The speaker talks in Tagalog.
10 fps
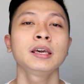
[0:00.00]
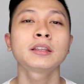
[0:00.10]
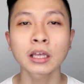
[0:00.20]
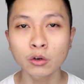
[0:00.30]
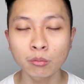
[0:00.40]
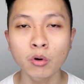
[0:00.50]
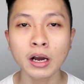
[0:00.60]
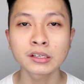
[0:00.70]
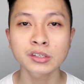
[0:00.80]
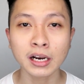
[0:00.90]
itanong
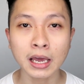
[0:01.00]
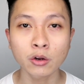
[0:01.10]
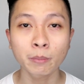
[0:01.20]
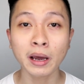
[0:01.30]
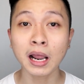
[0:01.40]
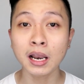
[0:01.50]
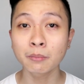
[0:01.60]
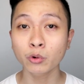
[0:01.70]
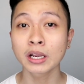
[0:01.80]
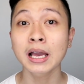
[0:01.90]
mo kay Serrano para
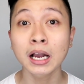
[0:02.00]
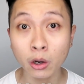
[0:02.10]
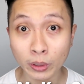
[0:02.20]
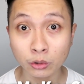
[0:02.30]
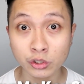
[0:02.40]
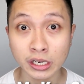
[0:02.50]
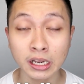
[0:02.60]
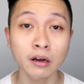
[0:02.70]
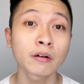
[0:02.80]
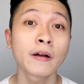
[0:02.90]
alam ko na gagawan ko
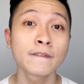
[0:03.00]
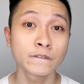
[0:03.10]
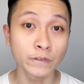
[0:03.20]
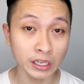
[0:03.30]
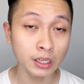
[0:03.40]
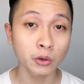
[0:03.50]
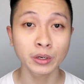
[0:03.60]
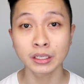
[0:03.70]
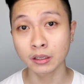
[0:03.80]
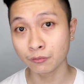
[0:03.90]
siya ng
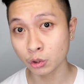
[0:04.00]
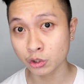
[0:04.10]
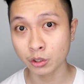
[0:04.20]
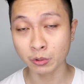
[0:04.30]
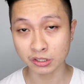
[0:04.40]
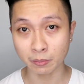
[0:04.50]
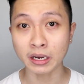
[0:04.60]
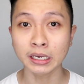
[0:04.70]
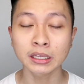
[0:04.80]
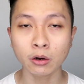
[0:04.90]
video in the future once
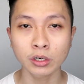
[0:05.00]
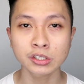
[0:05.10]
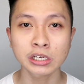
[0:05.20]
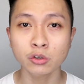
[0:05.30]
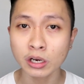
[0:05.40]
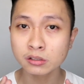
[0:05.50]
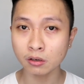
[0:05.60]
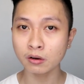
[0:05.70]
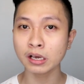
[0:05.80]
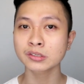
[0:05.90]
na makita ko na siya. So as
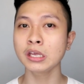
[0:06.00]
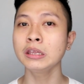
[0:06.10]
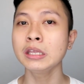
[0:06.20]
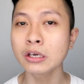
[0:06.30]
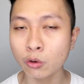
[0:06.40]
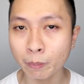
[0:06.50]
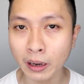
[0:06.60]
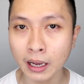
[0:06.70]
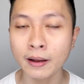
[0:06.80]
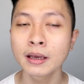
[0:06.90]
long as hindi ko
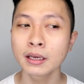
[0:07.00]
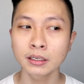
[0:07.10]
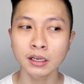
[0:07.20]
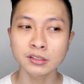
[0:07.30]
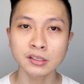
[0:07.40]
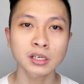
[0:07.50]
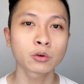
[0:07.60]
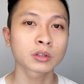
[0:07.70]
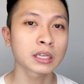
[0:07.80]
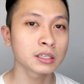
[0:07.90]
pa
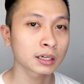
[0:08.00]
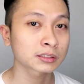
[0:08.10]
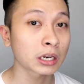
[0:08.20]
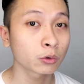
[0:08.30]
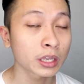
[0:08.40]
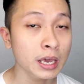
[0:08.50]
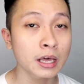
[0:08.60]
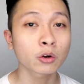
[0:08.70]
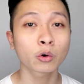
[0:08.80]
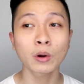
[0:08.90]
nasasagutan yung tanong na
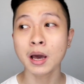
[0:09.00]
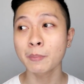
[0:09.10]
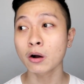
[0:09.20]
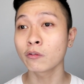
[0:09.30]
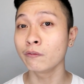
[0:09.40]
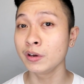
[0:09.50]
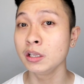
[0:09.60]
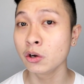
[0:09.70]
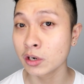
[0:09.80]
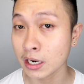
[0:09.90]
yan or wala pa akong
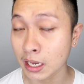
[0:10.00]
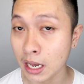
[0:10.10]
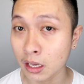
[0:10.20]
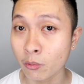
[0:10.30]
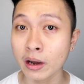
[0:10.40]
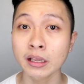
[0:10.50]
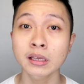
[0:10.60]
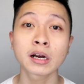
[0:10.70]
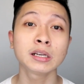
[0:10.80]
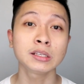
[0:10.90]
video na nagagawa
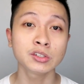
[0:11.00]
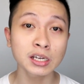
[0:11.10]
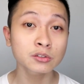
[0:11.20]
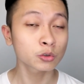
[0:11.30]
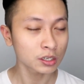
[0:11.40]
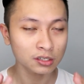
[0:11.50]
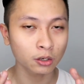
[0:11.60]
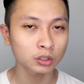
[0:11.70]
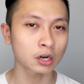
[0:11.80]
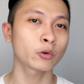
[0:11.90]
regarding dyan, so
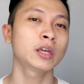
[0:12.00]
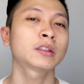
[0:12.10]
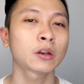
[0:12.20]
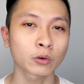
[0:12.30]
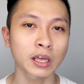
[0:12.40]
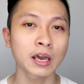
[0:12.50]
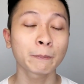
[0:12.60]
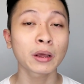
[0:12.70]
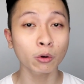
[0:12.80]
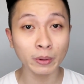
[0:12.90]
sasagutan ko yung tanong na yan.
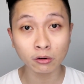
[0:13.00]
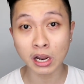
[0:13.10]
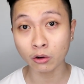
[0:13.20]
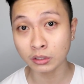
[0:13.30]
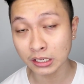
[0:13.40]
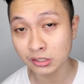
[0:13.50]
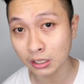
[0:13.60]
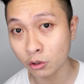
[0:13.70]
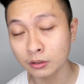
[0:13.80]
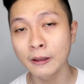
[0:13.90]
Pero kung meron na akong
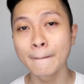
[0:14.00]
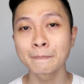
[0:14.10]
naisagot